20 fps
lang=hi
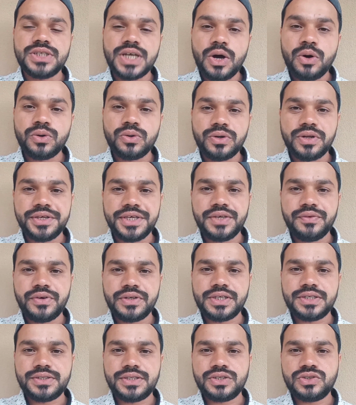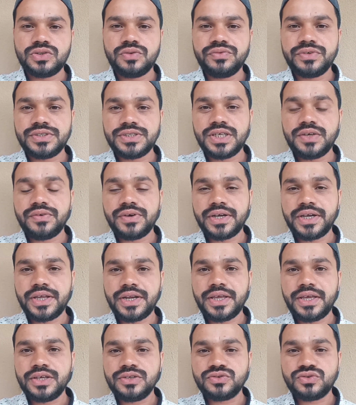डाउन होने की वजह से जो वीज़े
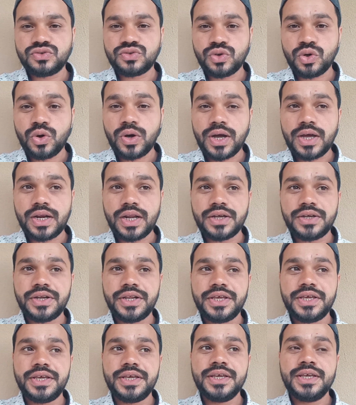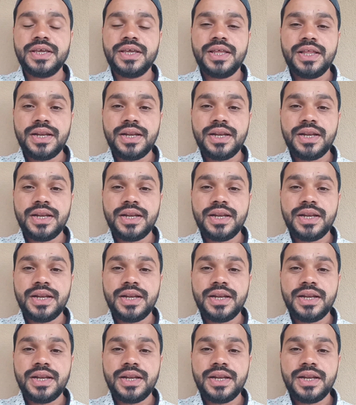वगैरह हैं स्लो लग रहे हैं